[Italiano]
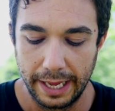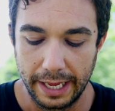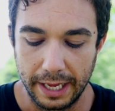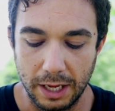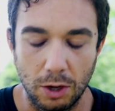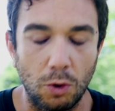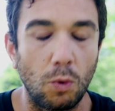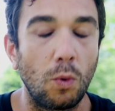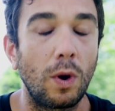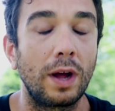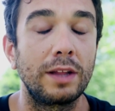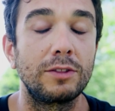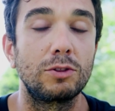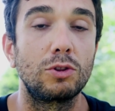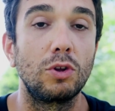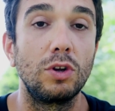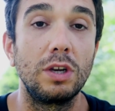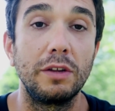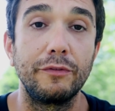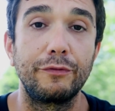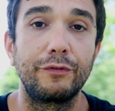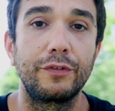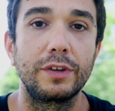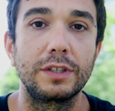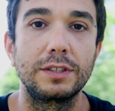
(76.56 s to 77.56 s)
in quanto
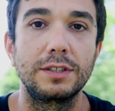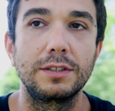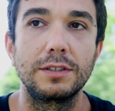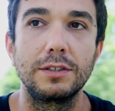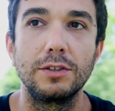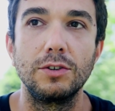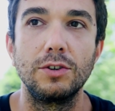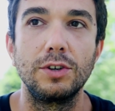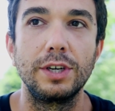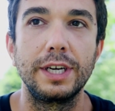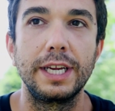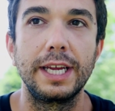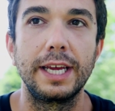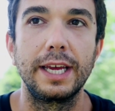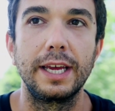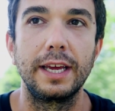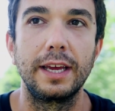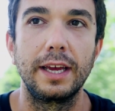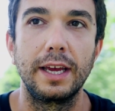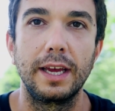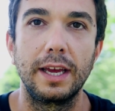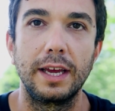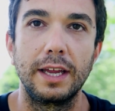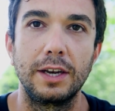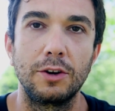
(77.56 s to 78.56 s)

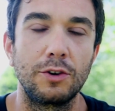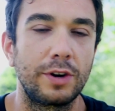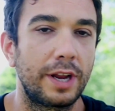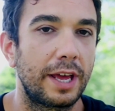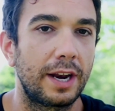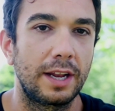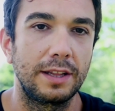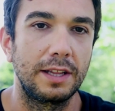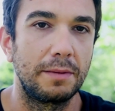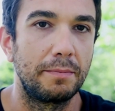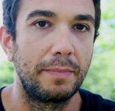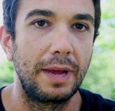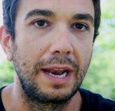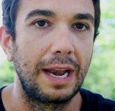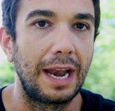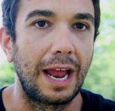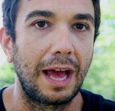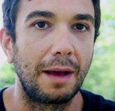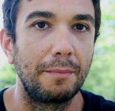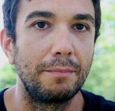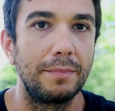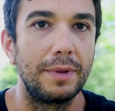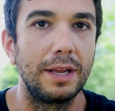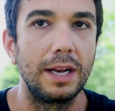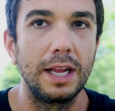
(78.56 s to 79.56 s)
l'infezione eh, non era
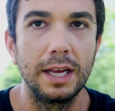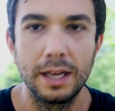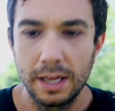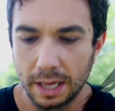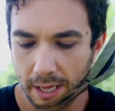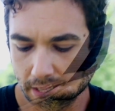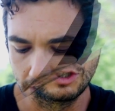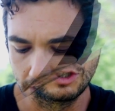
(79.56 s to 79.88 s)
debellabile.